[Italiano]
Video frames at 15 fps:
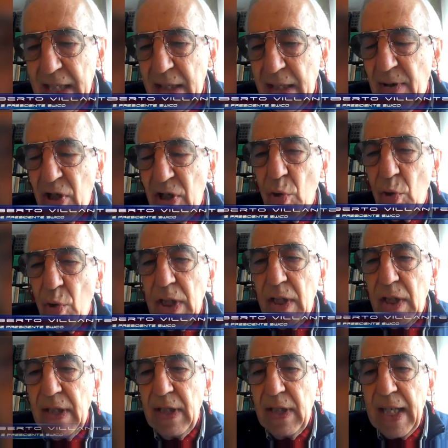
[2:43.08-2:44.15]
anni di maggiore
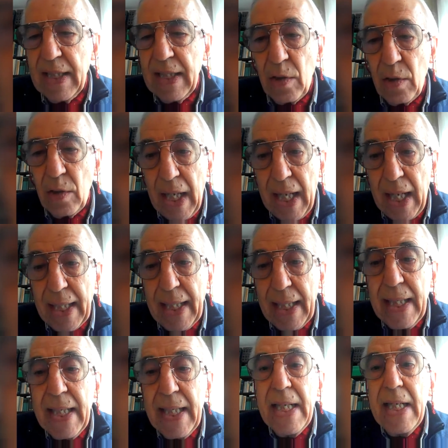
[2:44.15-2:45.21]
attività
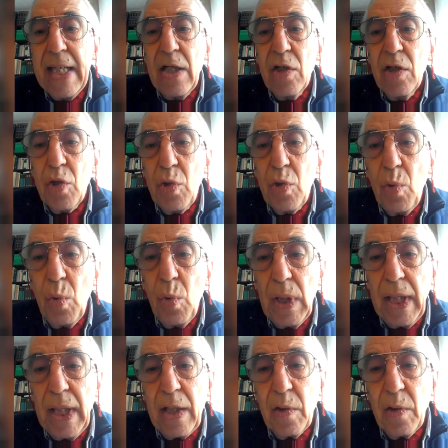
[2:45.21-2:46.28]
solare,
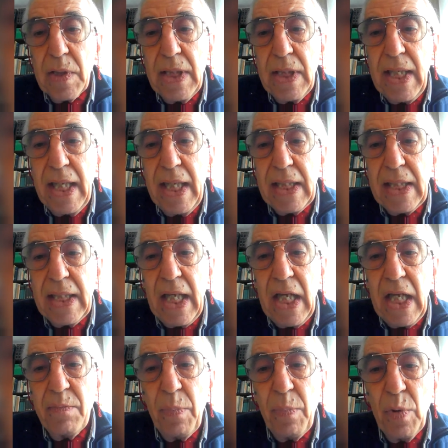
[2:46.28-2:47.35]
sulle cosiddette
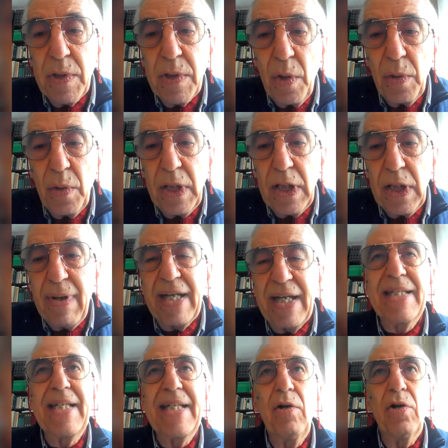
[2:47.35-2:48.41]
espulsioni di
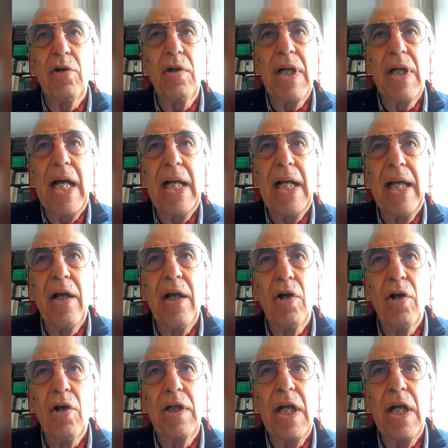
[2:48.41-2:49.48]
massa coronale,
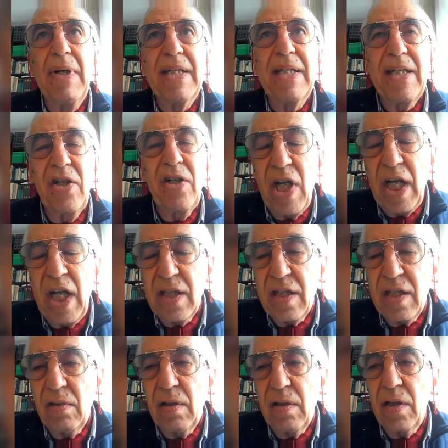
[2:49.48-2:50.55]
coronal mass
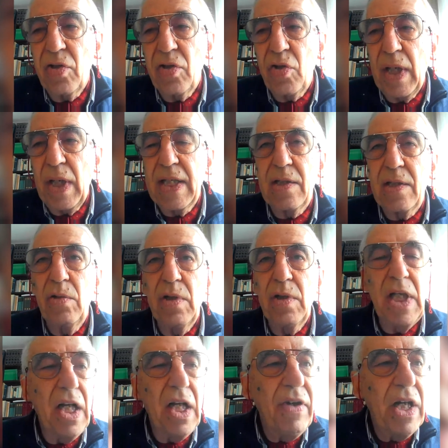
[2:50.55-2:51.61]
ejection, cioè che sono
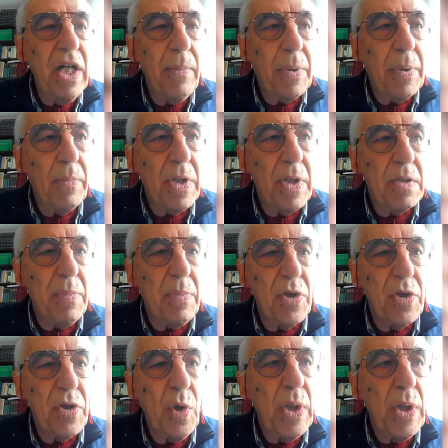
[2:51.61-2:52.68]
delle vere e proprie
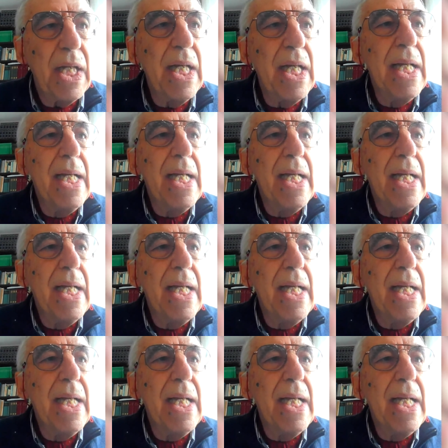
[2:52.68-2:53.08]
esplosioni